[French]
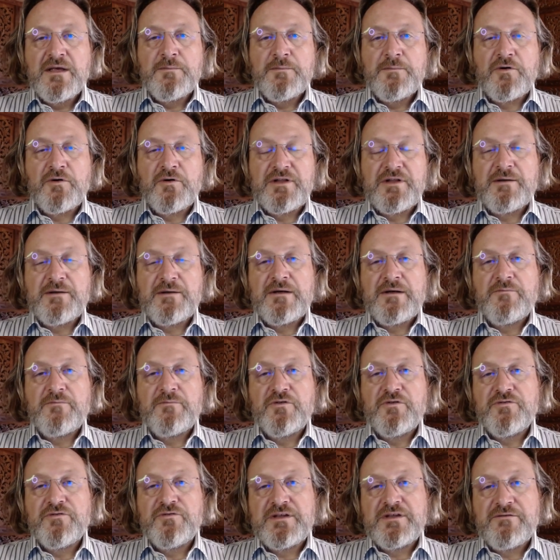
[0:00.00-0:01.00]
on a
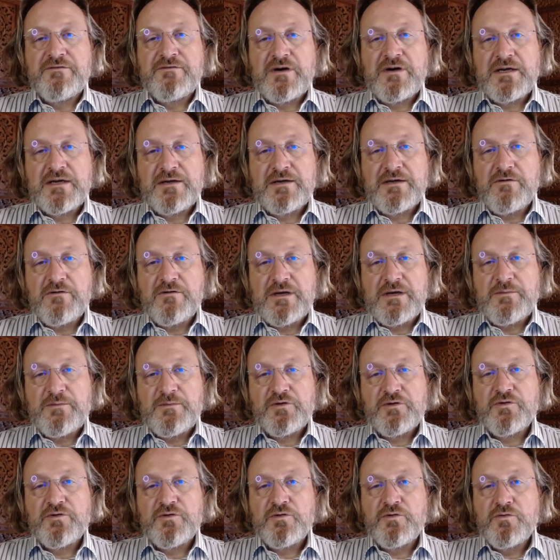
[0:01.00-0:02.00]
besoin d'avoir
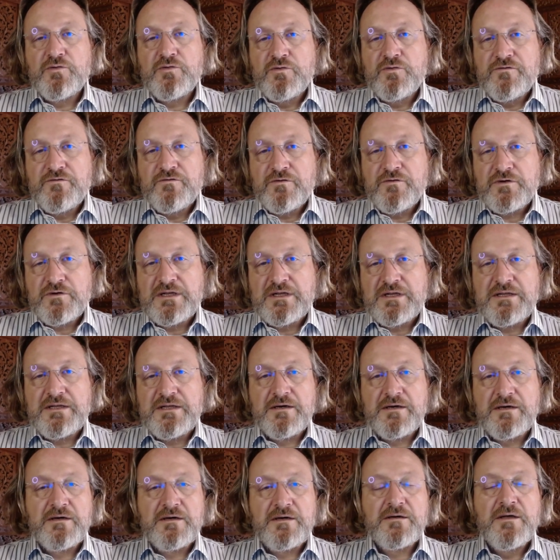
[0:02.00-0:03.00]
régulièrement de nouveaux
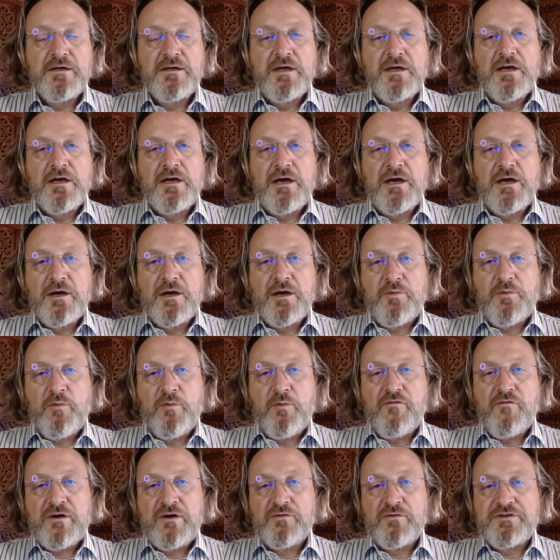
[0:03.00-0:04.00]
clients euh, pour
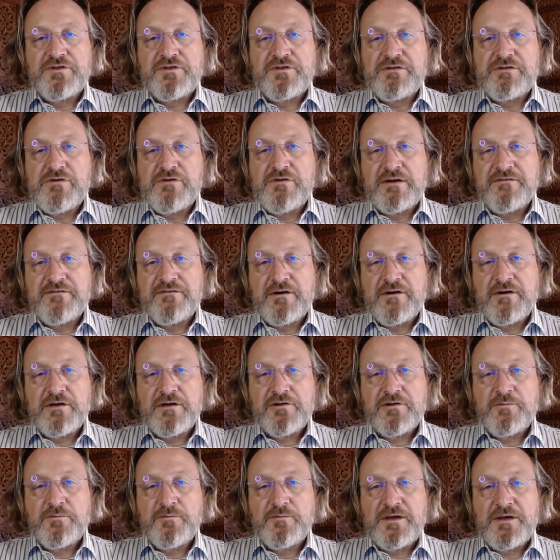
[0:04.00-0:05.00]
pouvoir continuer à
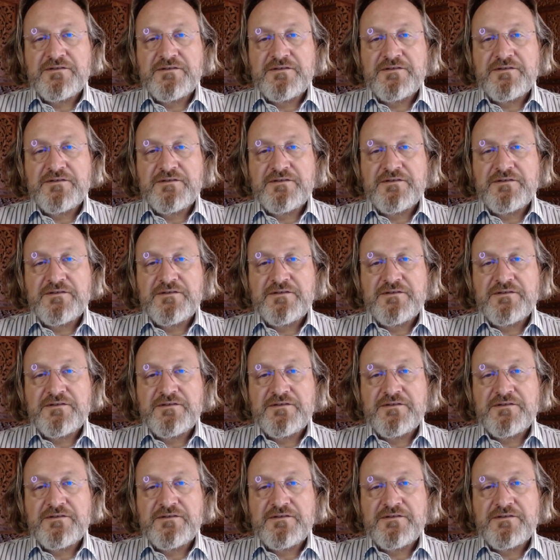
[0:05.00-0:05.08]
vendre parce